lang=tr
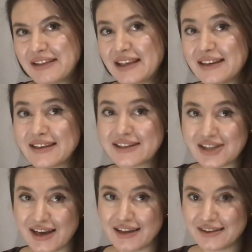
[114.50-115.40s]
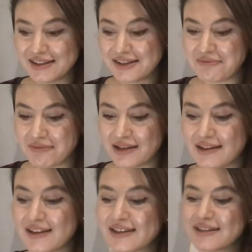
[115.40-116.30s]
ilginç geldiği için
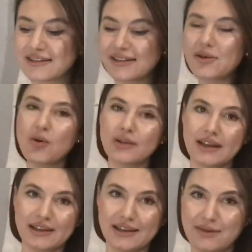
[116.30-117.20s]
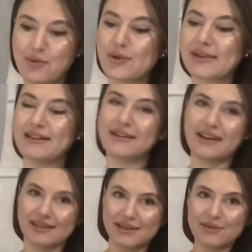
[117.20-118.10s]
bana açıkçası onunla ilgili bir özet
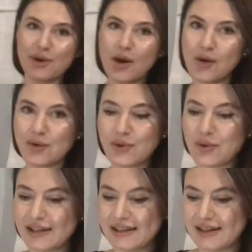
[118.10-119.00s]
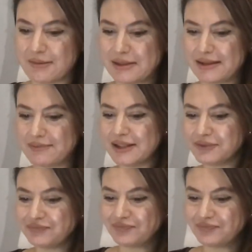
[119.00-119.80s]
yazdım. Onu okuyacağım şimdi.